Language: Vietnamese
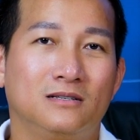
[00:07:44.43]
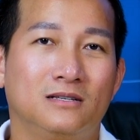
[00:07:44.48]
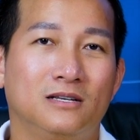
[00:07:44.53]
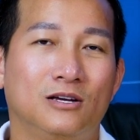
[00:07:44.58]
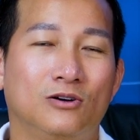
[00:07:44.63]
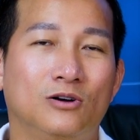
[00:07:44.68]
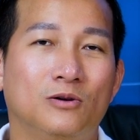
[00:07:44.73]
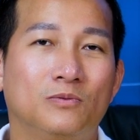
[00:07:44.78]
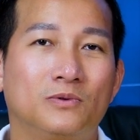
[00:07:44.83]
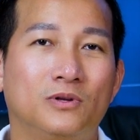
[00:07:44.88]

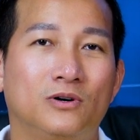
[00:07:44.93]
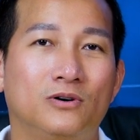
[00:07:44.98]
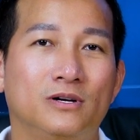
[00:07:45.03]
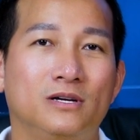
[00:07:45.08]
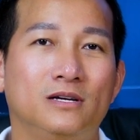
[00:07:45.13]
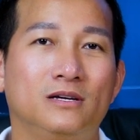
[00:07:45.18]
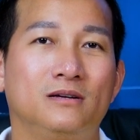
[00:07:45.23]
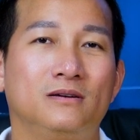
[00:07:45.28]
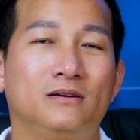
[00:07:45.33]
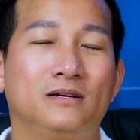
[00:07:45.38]
nhiều lúc
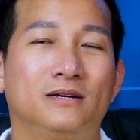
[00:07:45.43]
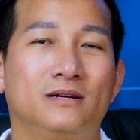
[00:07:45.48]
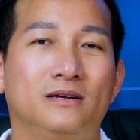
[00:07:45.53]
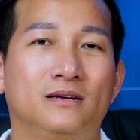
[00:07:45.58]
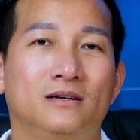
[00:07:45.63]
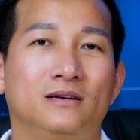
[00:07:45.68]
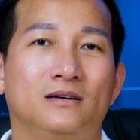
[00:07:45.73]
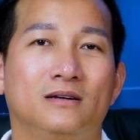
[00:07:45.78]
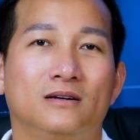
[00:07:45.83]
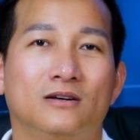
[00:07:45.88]
tôi
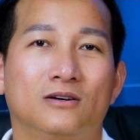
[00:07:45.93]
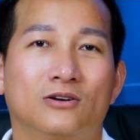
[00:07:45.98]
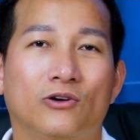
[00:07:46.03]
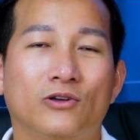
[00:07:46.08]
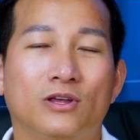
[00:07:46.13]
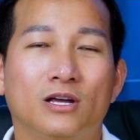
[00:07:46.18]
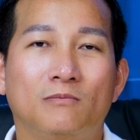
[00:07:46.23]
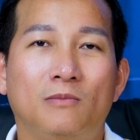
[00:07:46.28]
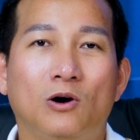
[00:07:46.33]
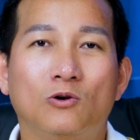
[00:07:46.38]

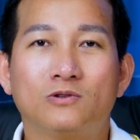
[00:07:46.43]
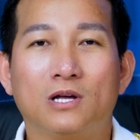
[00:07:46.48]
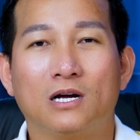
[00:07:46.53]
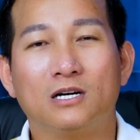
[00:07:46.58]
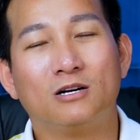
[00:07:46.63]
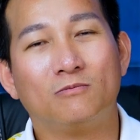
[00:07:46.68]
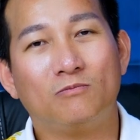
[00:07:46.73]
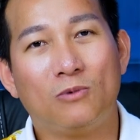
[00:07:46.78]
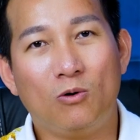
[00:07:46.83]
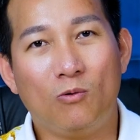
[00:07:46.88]
có những mâu
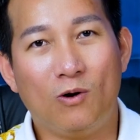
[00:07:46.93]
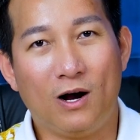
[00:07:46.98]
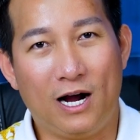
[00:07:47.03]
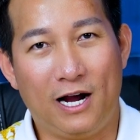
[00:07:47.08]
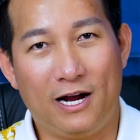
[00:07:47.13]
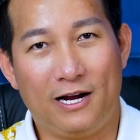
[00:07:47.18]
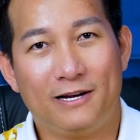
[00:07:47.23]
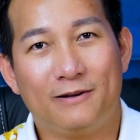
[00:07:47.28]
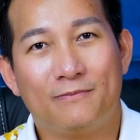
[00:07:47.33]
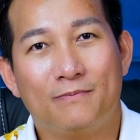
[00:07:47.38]
thuẫn trong mối quan
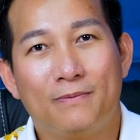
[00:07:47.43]
hệ